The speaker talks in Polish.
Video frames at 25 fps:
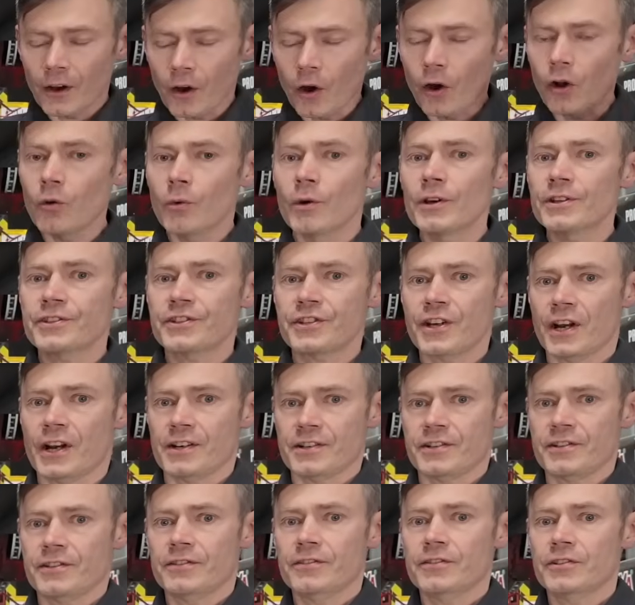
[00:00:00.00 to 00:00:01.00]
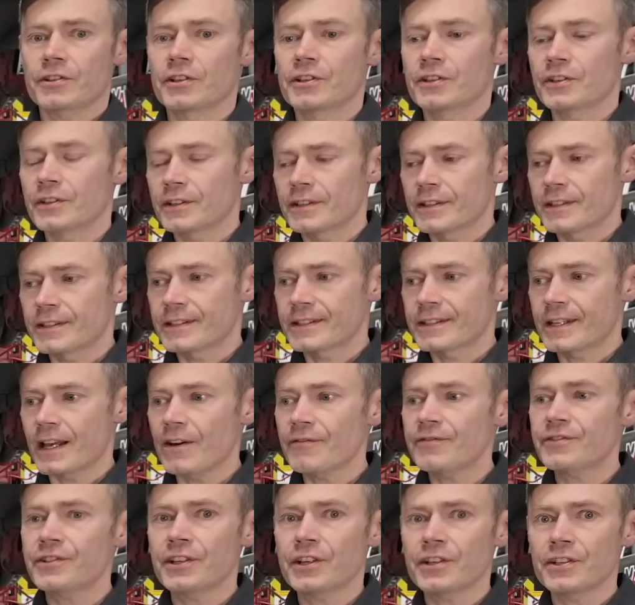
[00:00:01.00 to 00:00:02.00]
Always charge, czyli
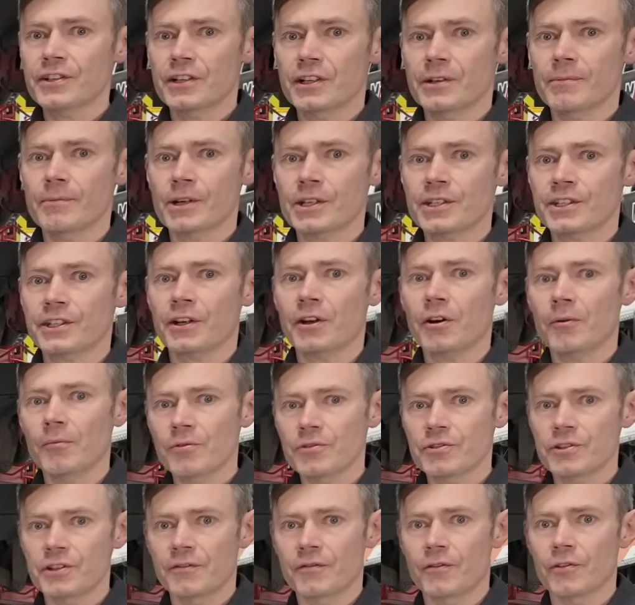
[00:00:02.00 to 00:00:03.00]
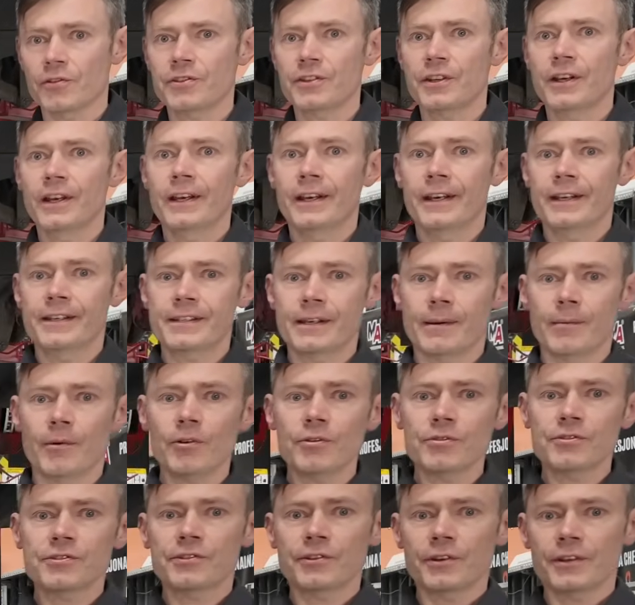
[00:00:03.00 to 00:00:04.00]
zawsze, jeżeli macie taką możliwość i
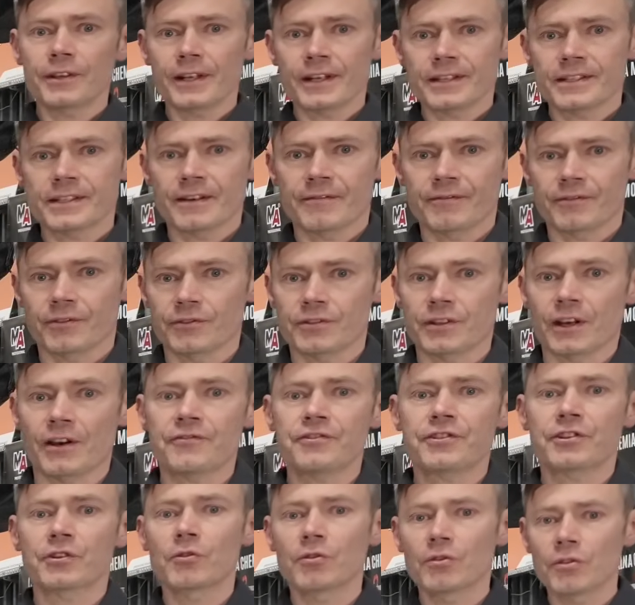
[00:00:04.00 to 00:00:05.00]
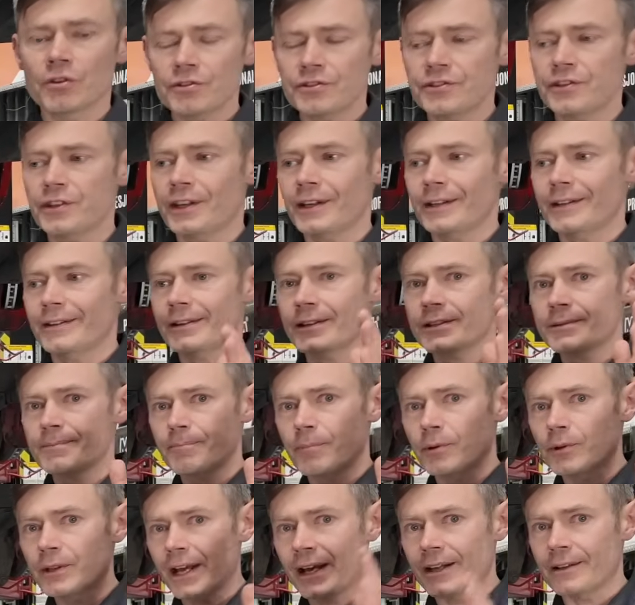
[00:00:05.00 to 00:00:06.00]
samochód stoi na zewnątrz, a w szczególności kiedy jest
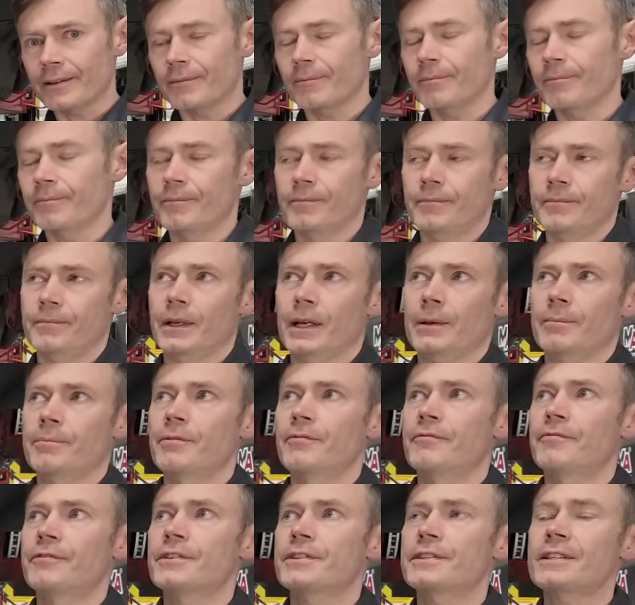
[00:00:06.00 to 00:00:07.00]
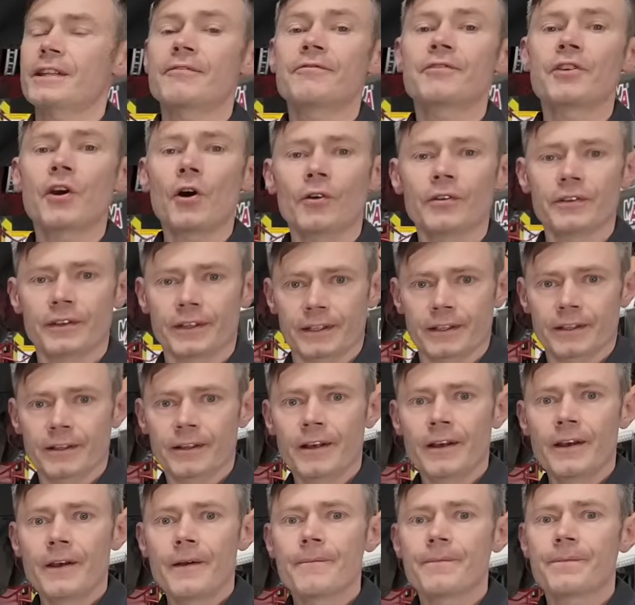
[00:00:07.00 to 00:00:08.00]
poda jakby wystawiony
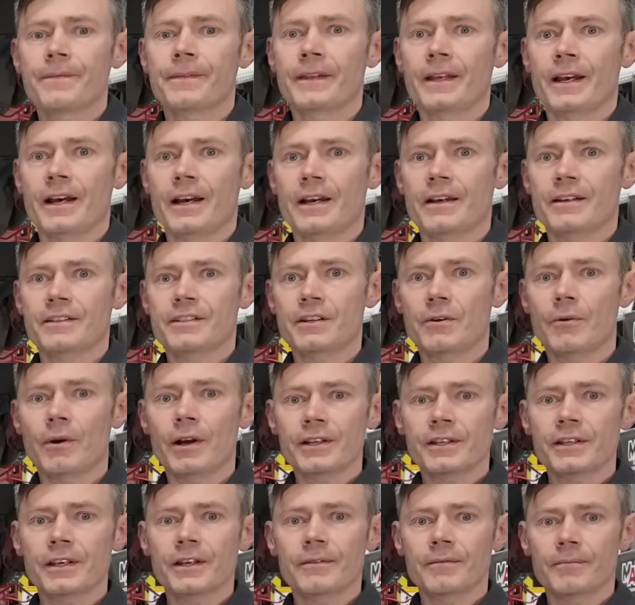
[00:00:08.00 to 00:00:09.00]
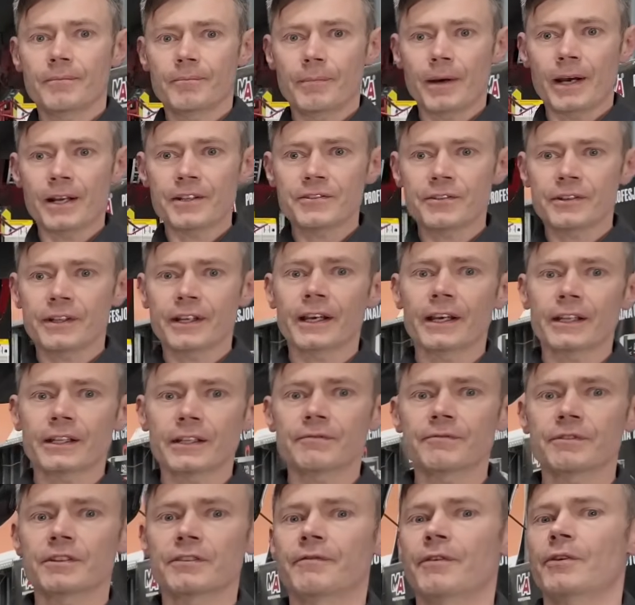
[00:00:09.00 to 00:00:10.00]
na działanie bardzo
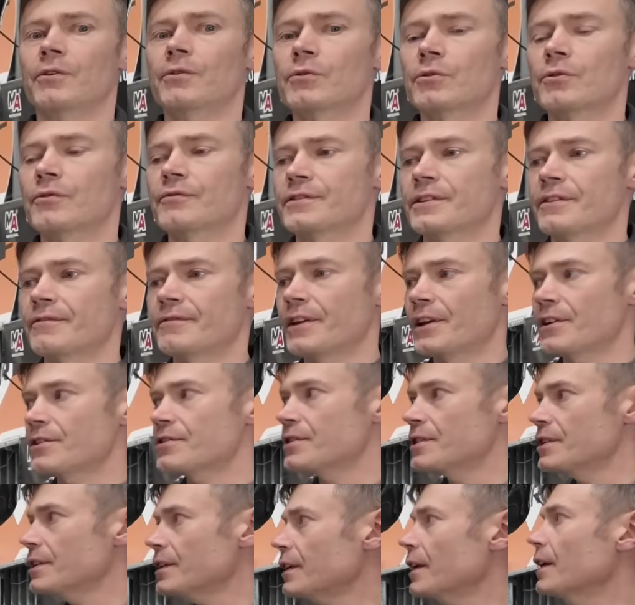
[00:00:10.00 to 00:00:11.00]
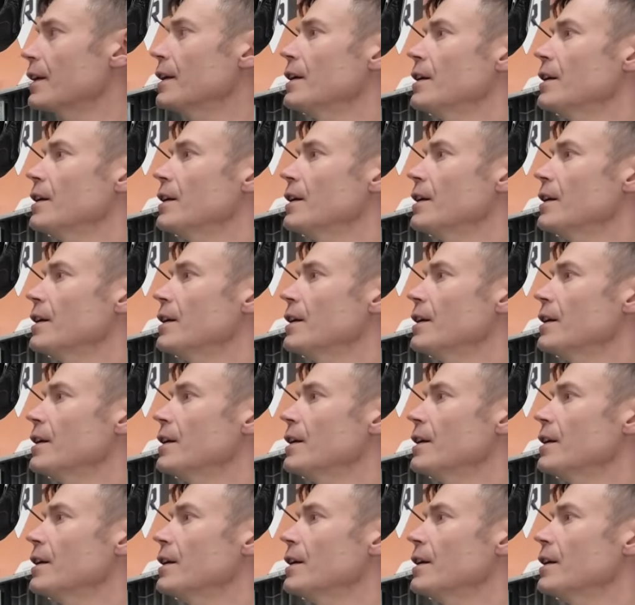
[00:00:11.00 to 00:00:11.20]
negatywnych warunków zewnętrznych,